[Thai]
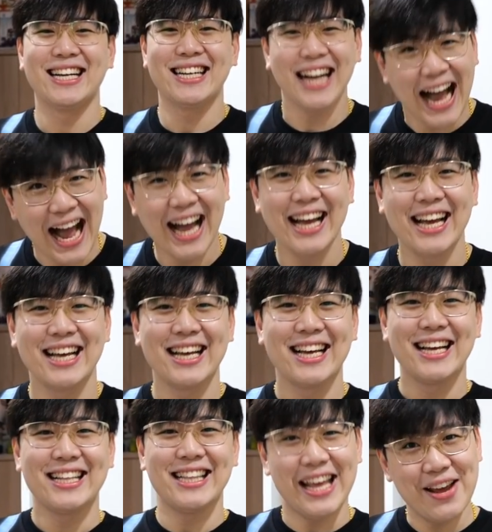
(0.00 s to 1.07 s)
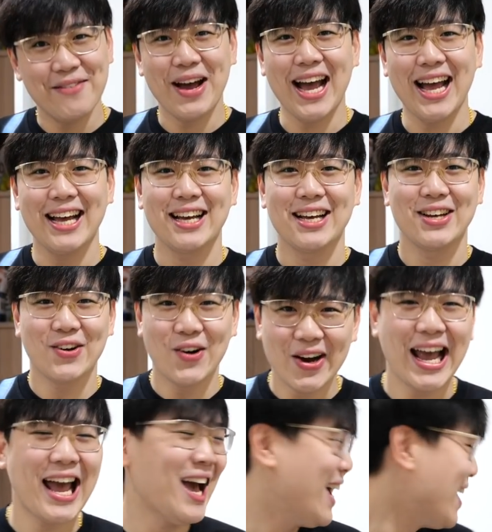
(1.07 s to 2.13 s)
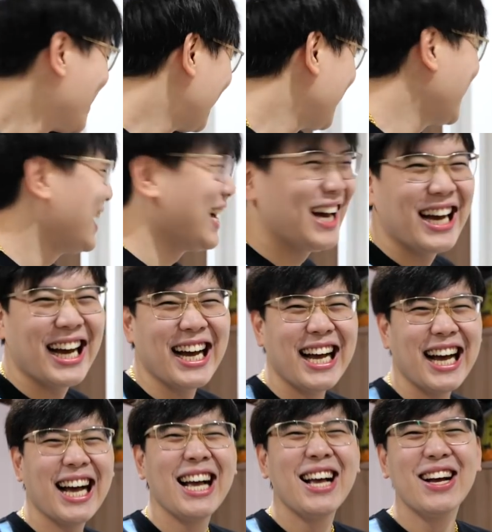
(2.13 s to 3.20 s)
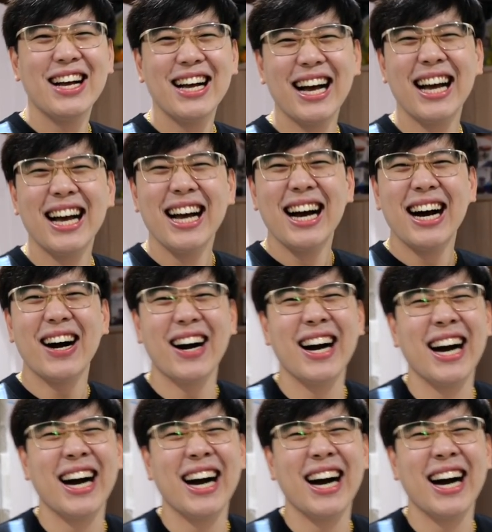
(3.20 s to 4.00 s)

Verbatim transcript: ง่ะดีไหมโอเคคุณสูงตรงไหนวะ